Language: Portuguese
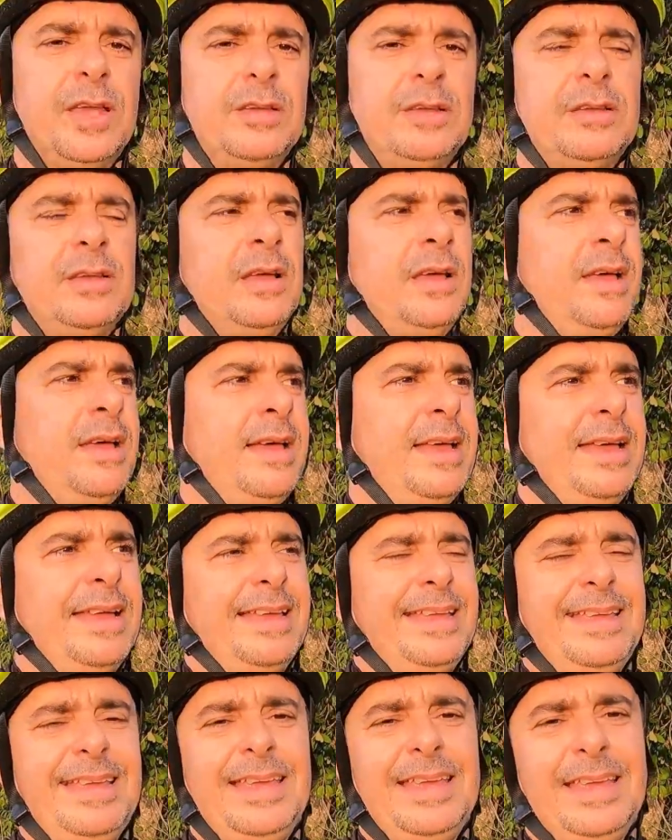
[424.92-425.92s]
né?
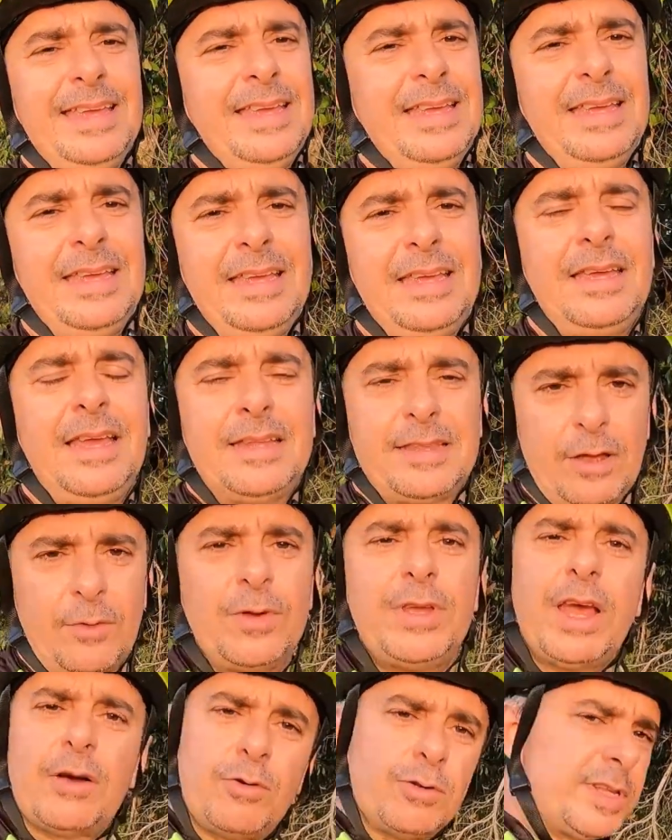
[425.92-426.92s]
E
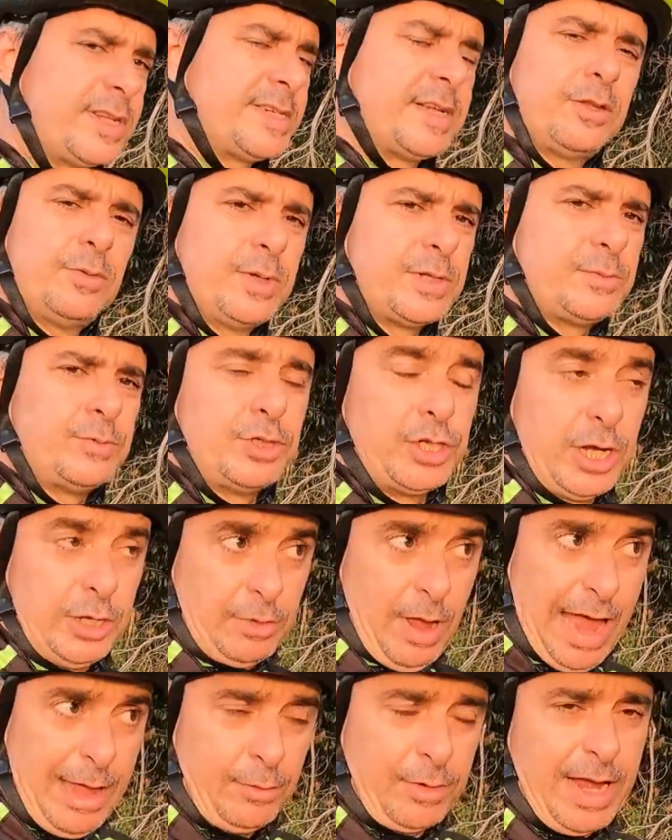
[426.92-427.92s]
então ia acontecer do mesmo
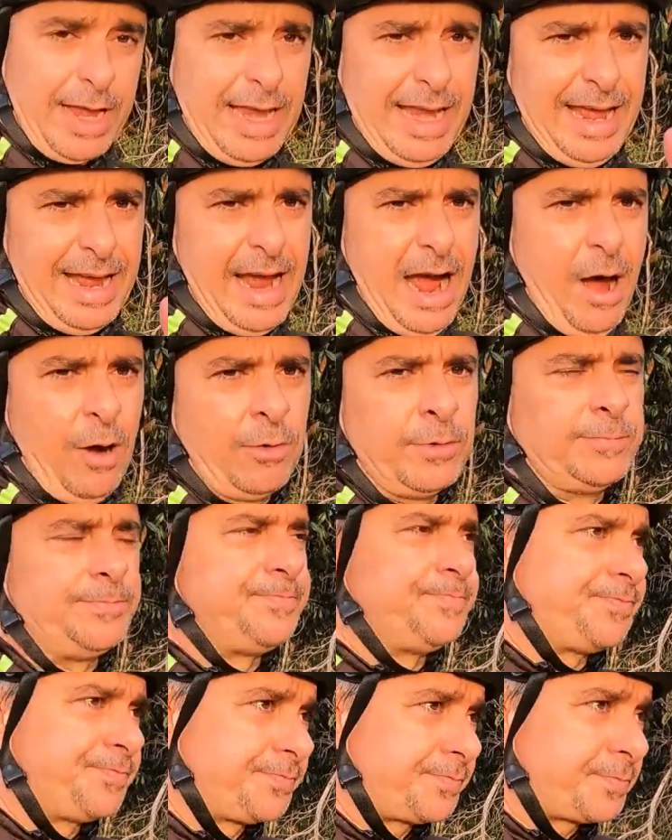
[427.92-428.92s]
jeito. Aí o que, que é legal?
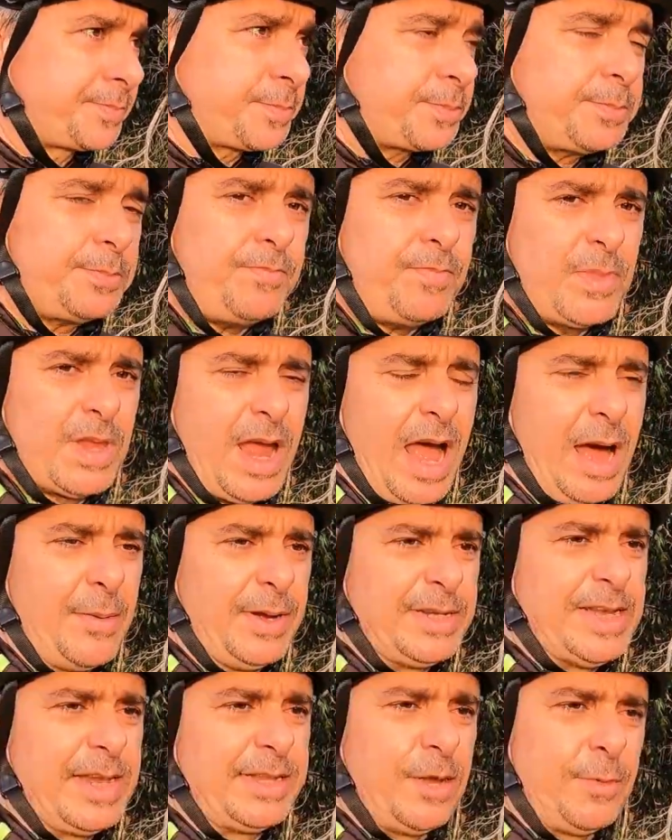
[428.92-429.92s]
Ah,
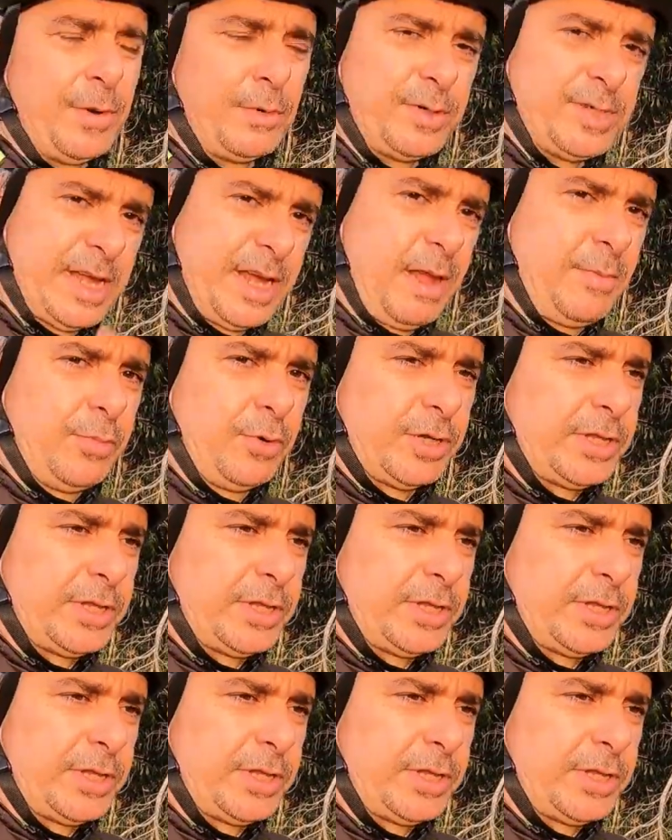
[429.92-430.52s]
mas aí tem uma coisa que é